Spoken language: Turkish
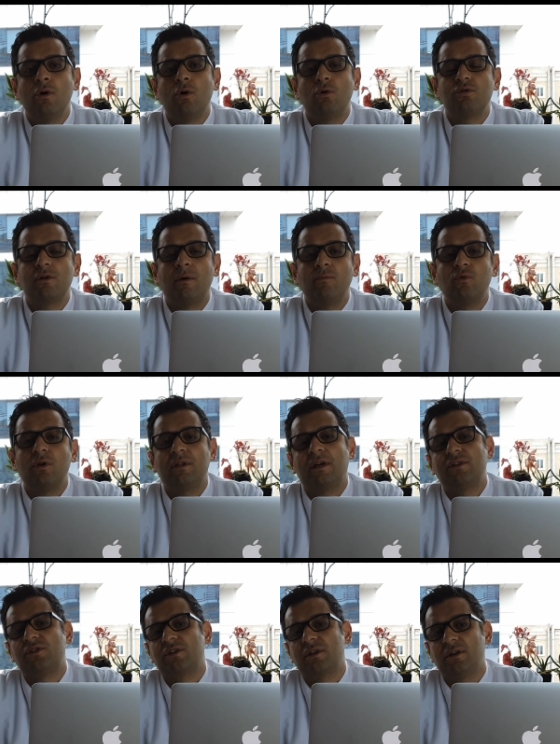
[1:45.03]
O zaman
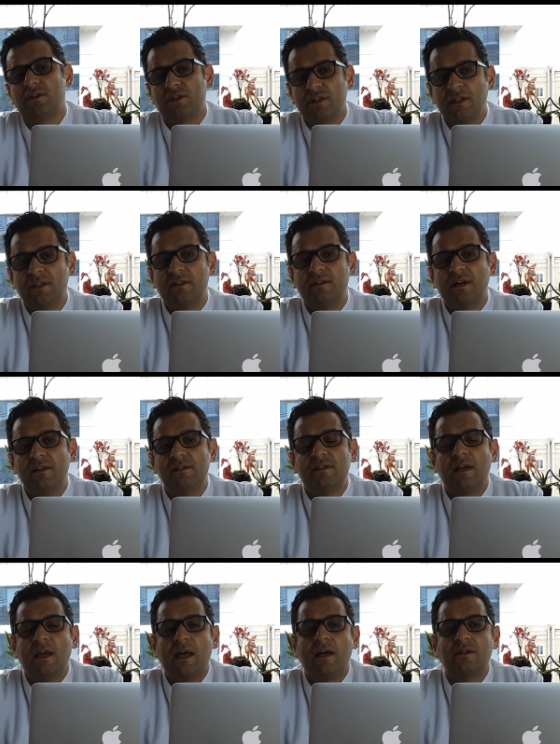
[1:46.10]
buradan çıkarılacak ilk ders
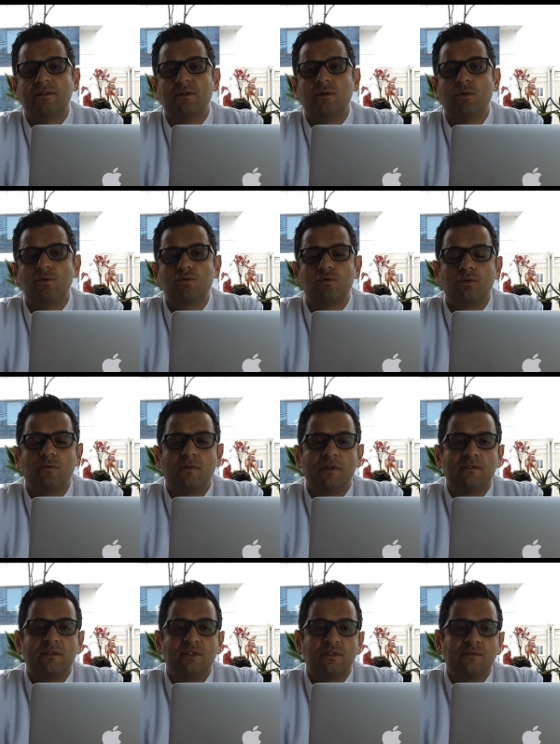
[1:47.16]
eğer öksürük ve
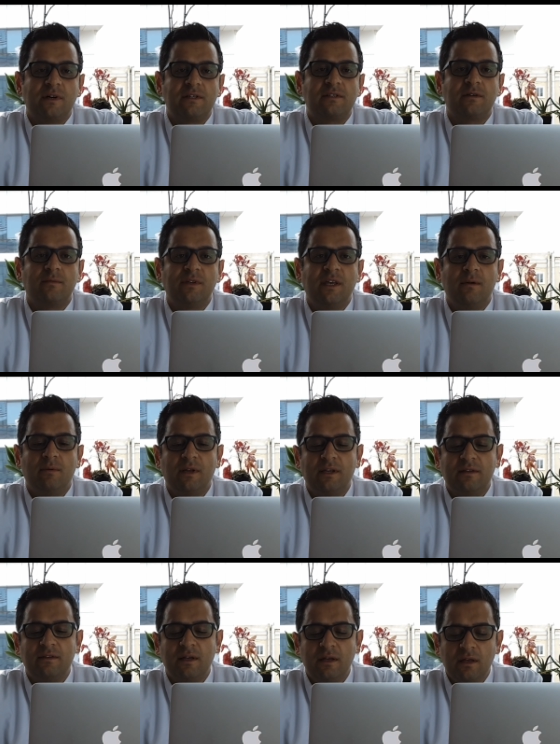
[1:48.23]
ateş varsa bir
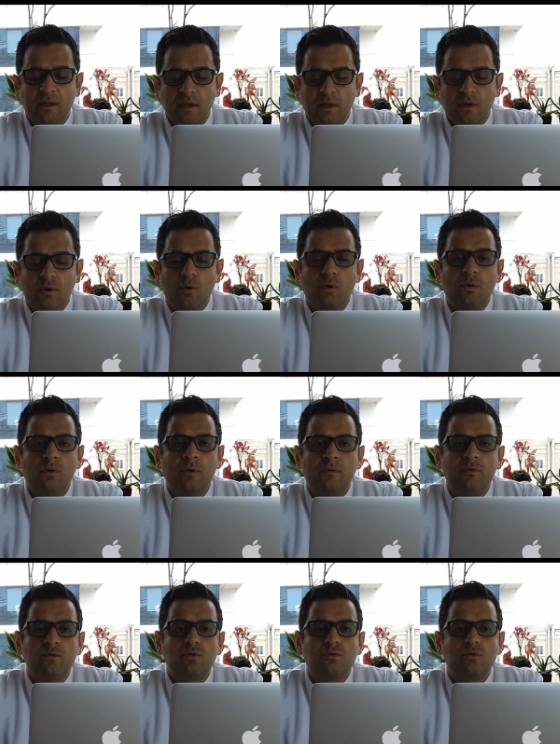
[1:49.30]
gebelikte
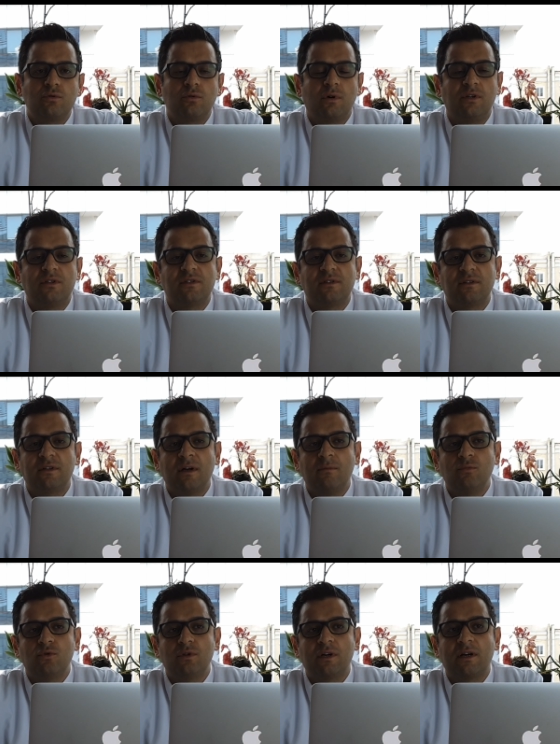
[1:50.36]
koronavirüs açısından
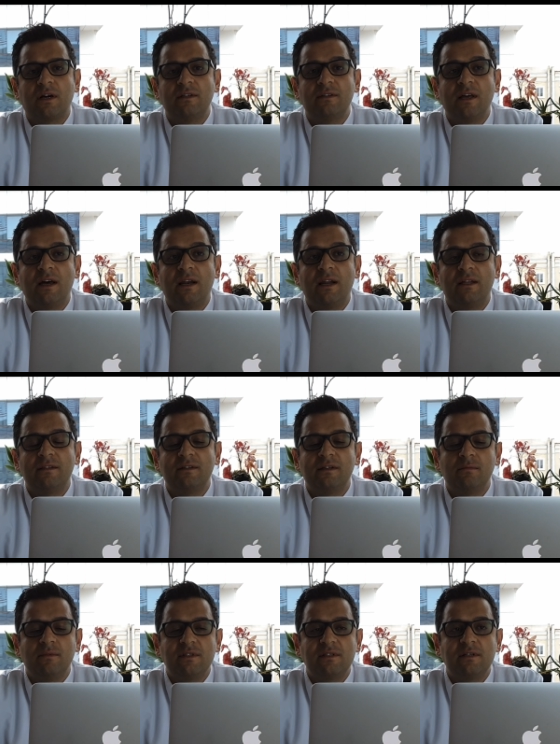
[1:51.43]
mutlaka
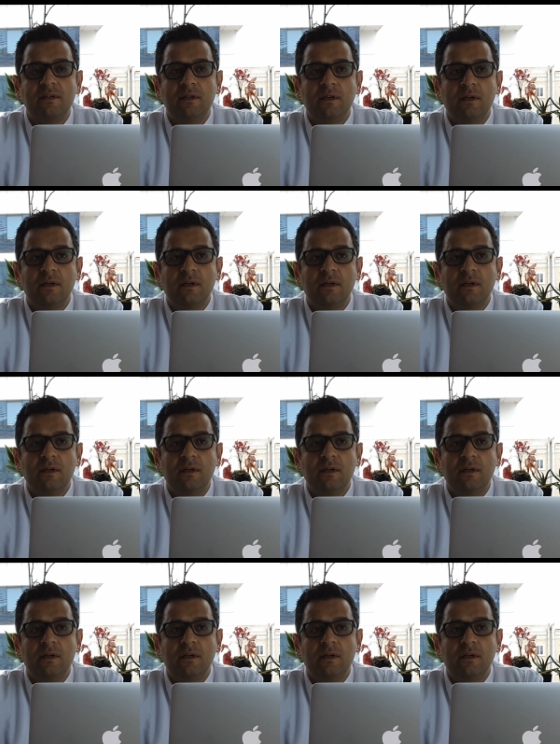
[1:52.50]
değerlendirilmesi